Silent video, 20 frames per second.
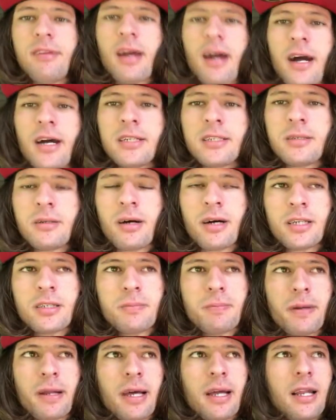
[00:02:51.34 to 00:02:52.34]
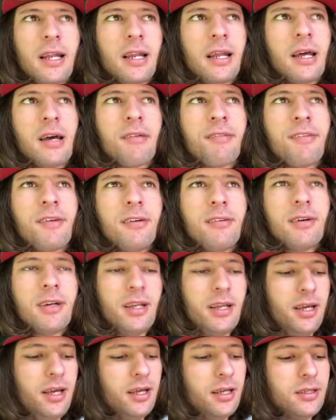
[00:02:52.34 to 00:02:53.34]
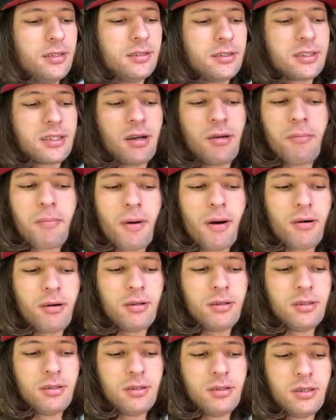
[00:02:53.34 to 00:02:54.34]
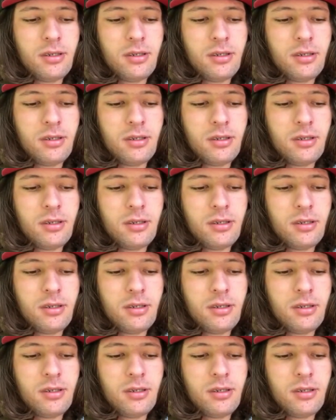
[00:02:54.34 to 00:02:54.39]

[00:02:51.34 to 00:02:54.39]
viagens, eu acho, pra ele ali, a fio ali, de São Paulo.